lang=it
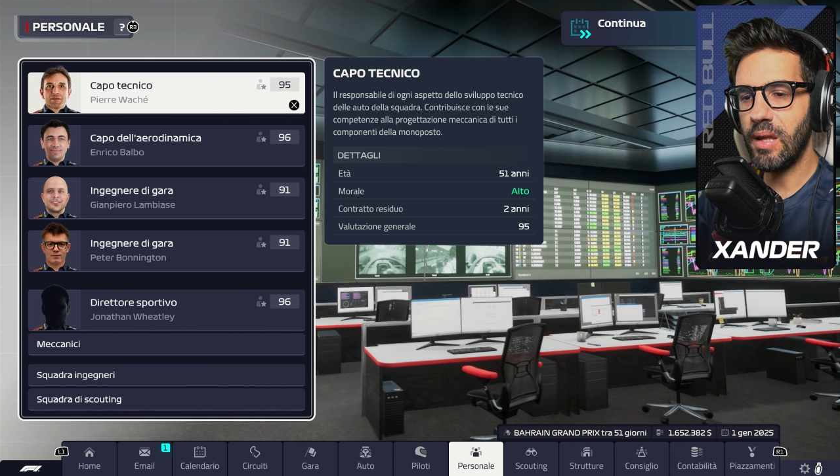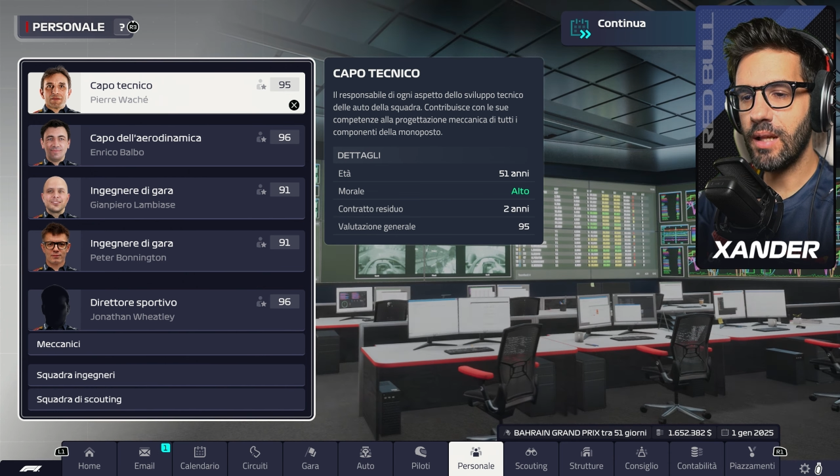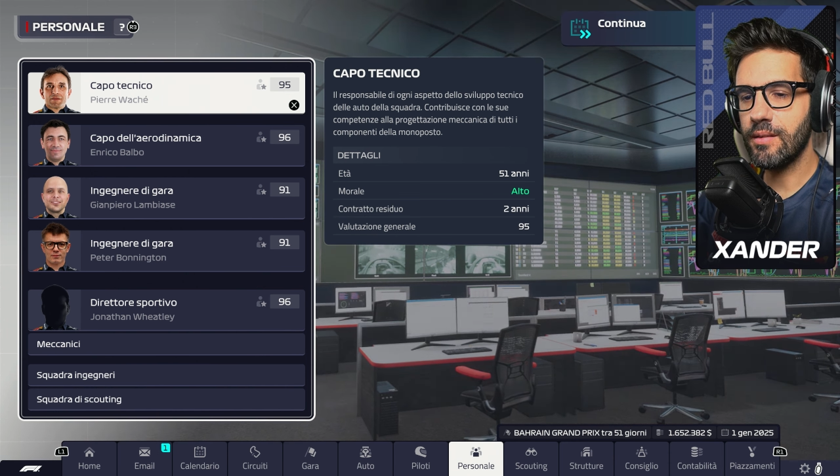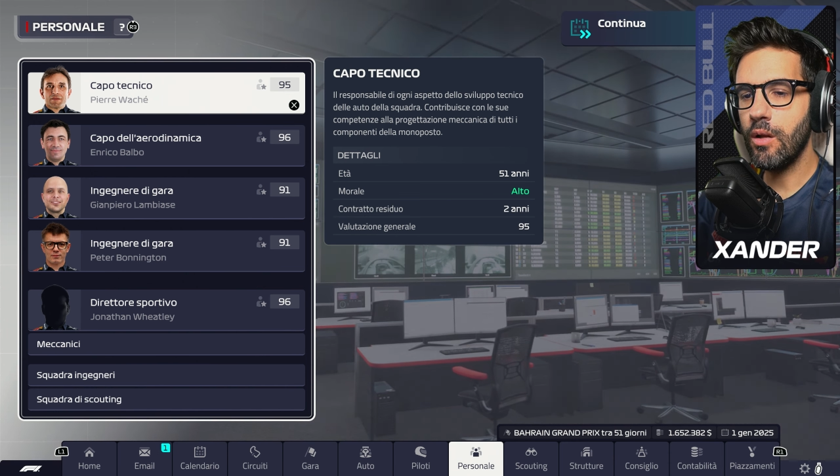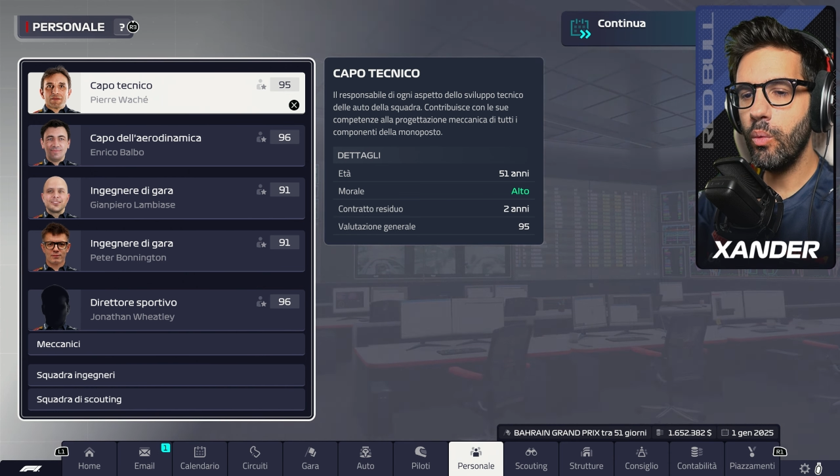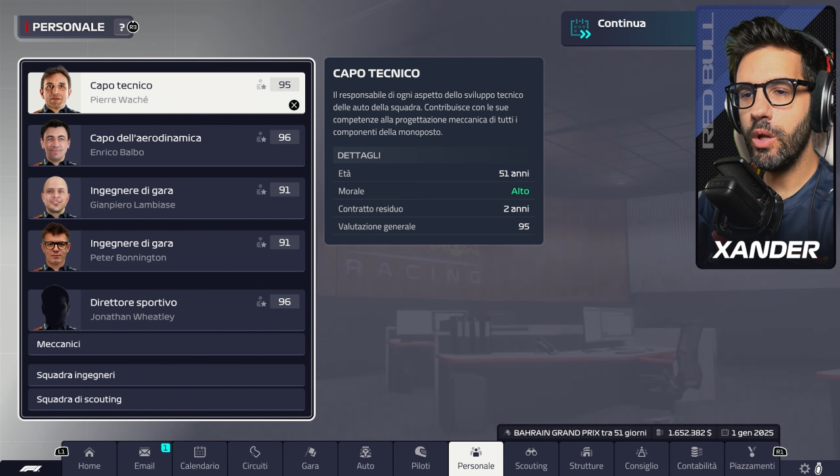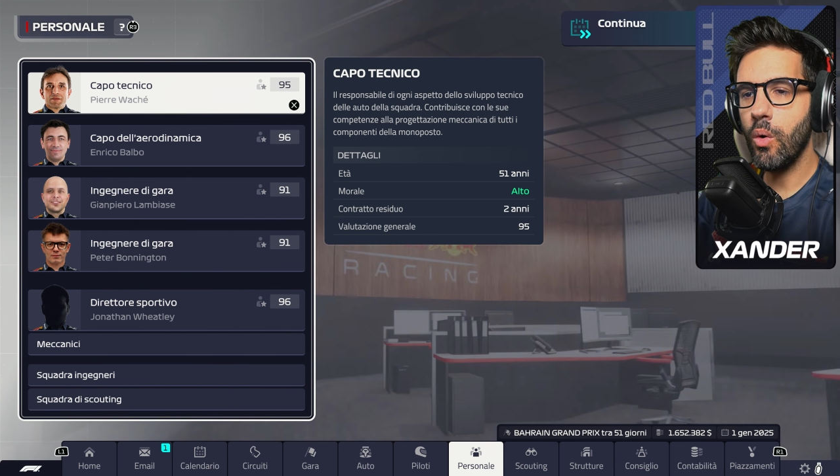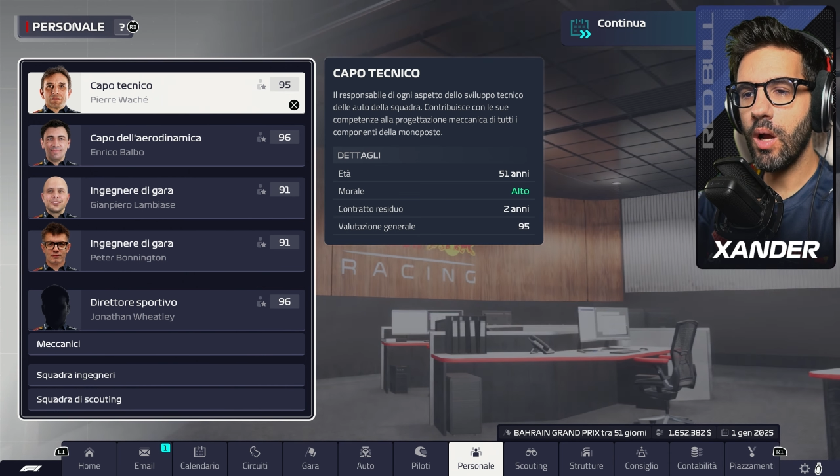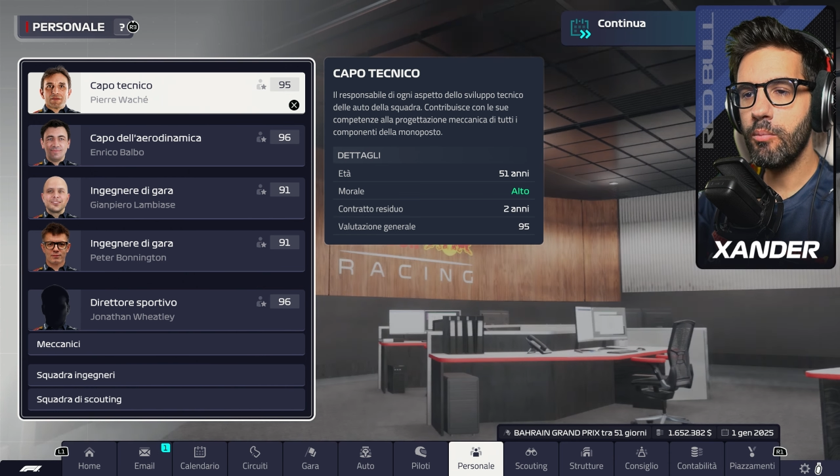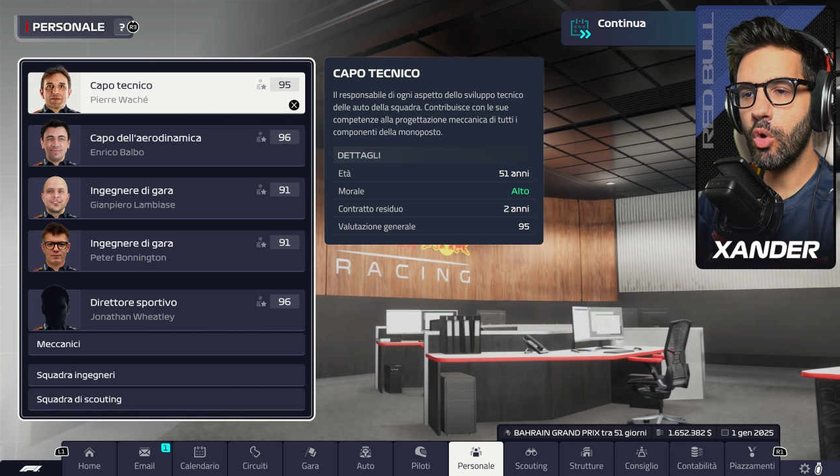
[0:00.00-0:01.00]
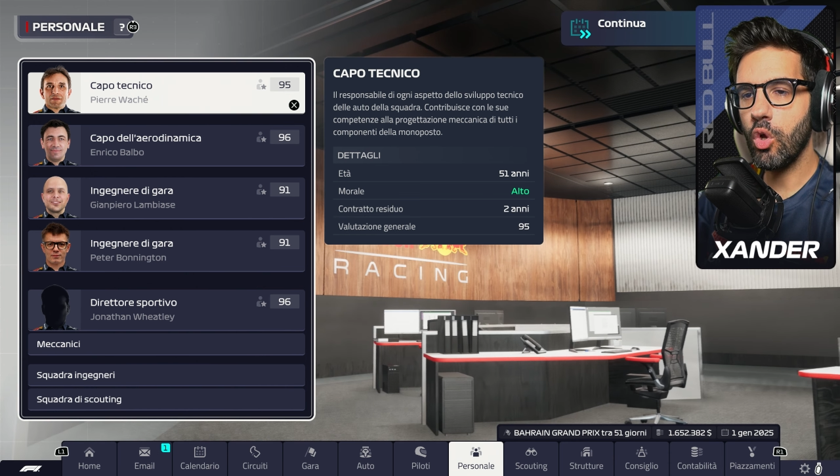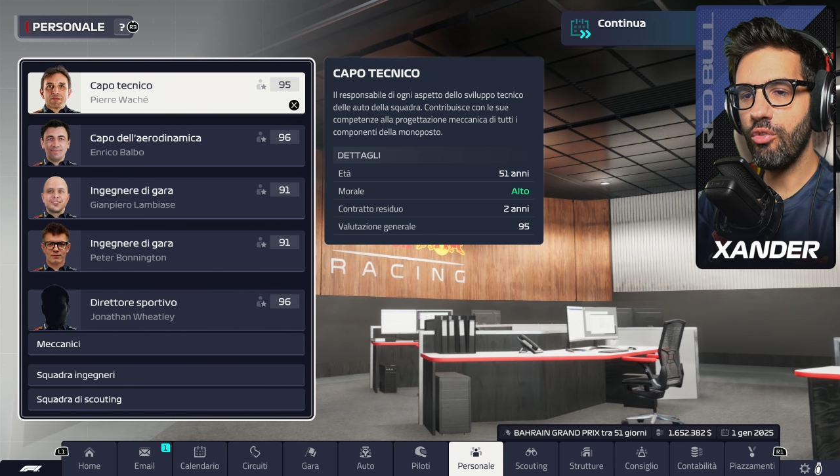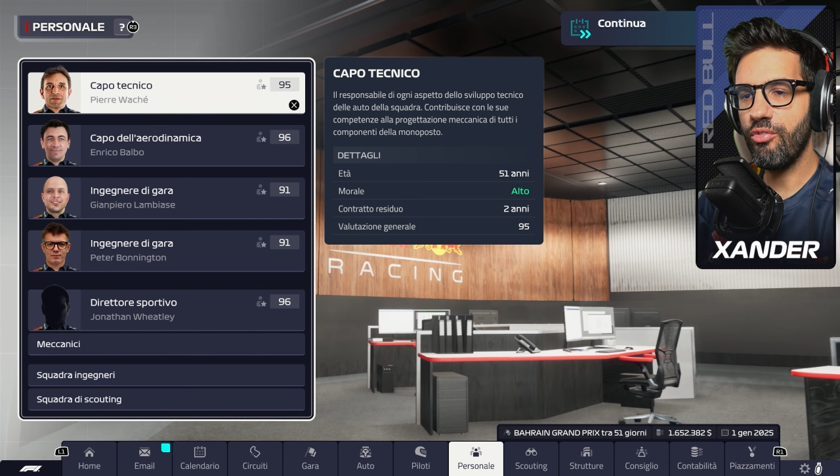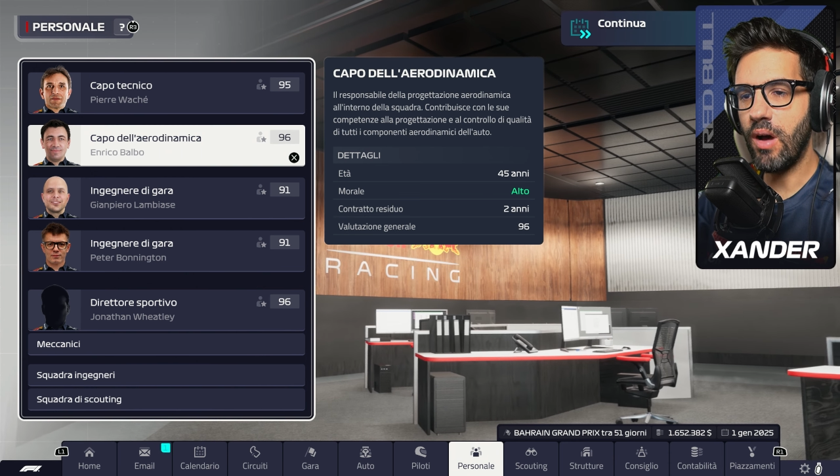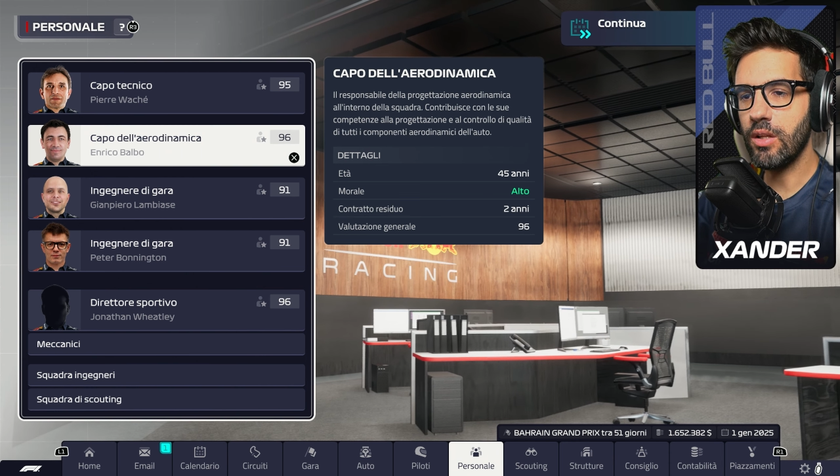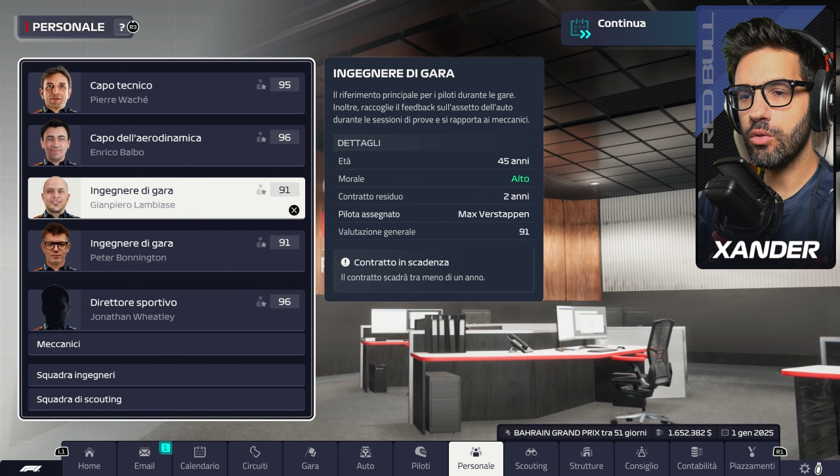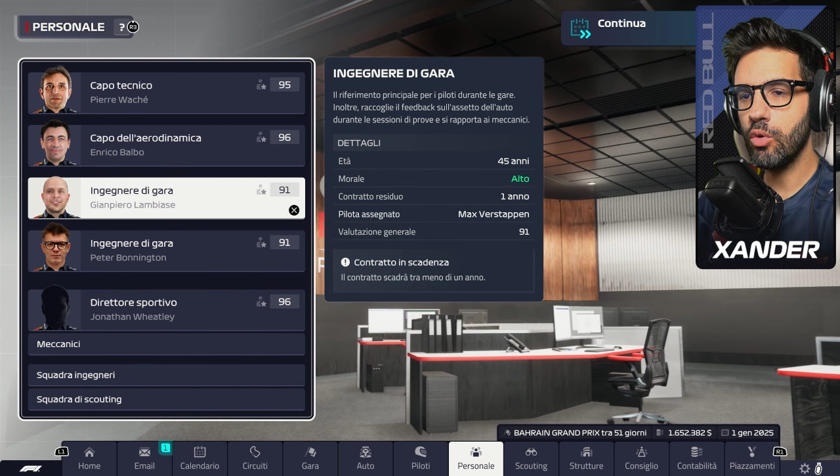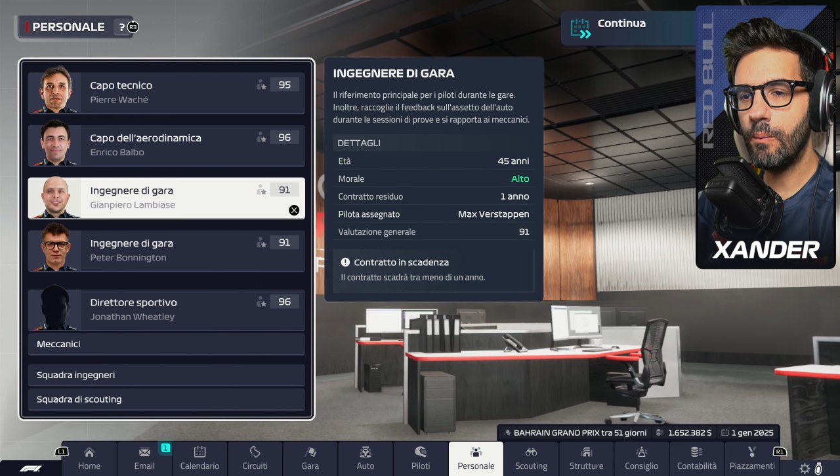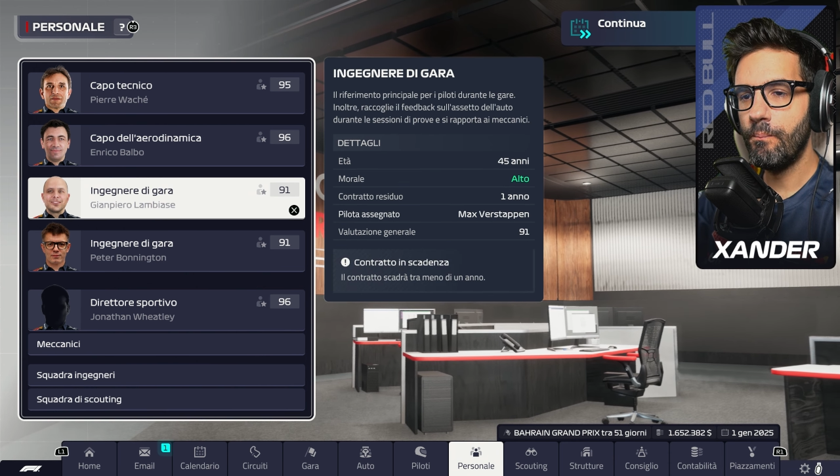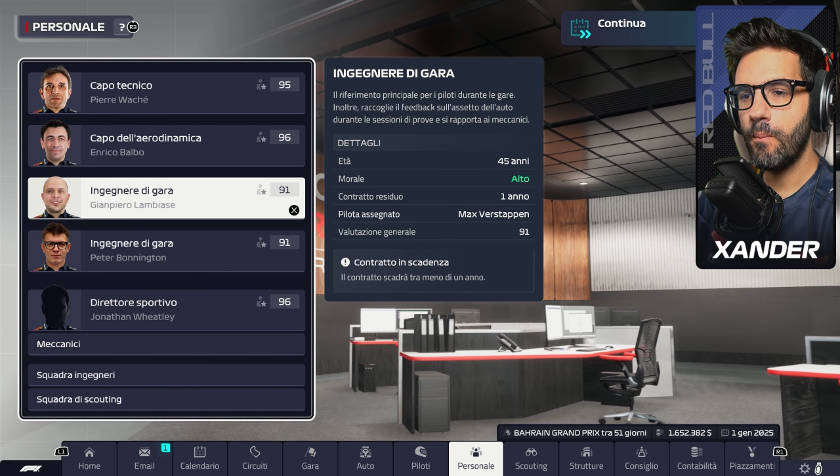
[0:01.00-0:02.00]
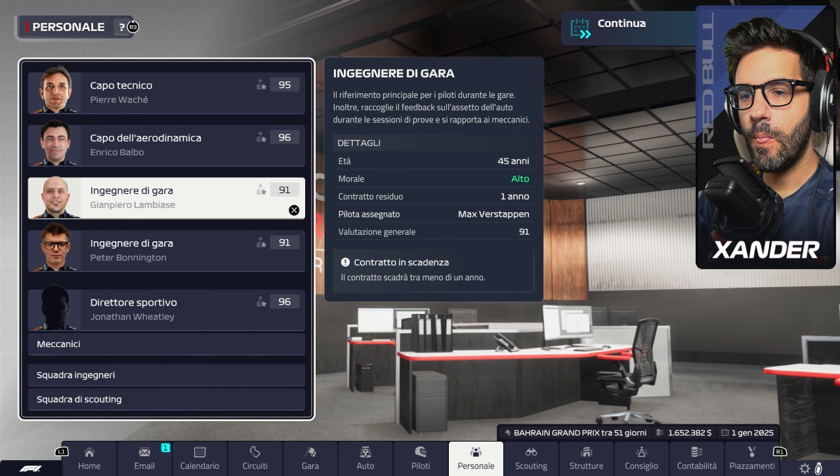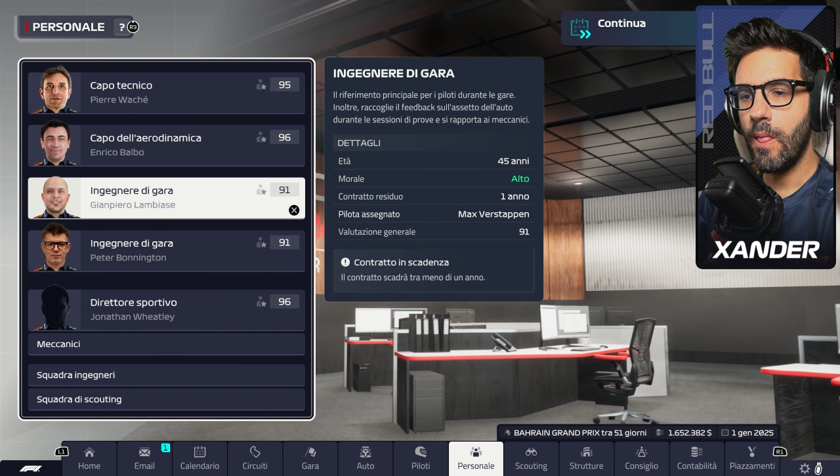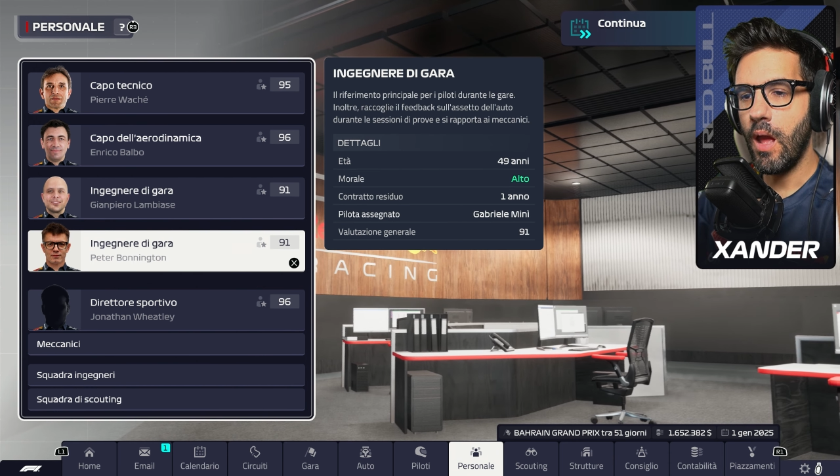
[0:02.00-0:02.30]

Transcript: in realtà l'unico cambio che ho fatto è